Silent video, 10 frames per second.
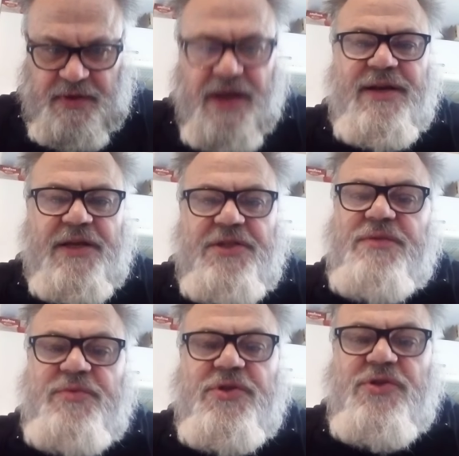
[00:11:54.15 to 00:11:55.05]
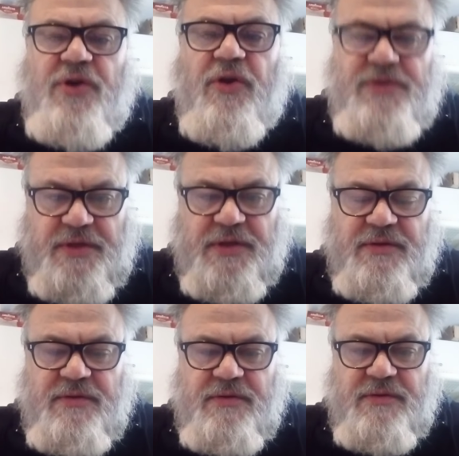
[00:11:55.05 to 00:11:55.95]
jak najszybciej doloty
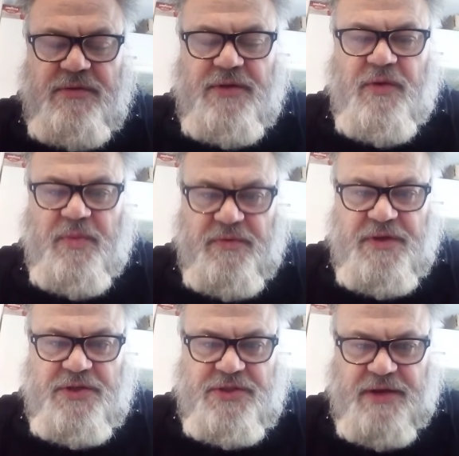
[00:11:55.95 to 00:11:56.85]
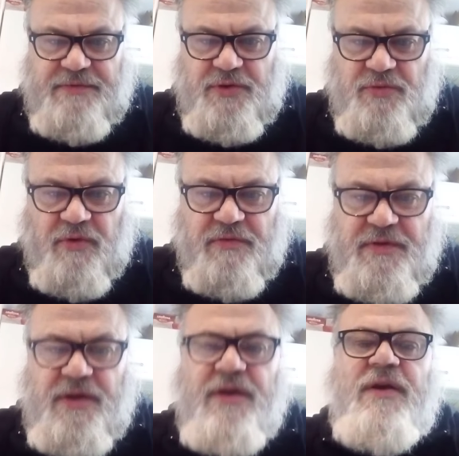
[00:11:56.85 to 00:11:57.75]
y, tego powietrza w
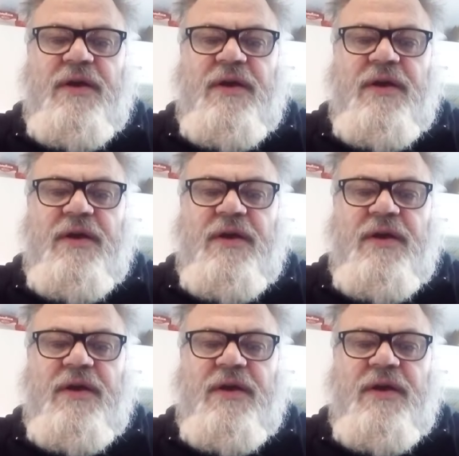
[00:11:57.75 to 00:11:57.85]
kotłowni,